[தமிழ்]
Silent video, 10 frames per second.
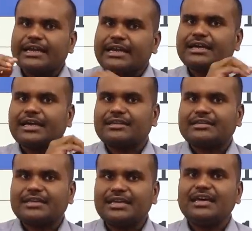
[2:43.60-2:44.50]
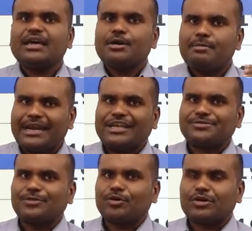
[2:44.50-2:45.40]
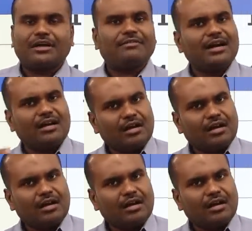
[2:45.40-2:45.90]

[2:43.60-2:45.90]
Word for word: எடுக்கிறதுக்கு மேனேஜ்மெண்ட் கோட்டாவா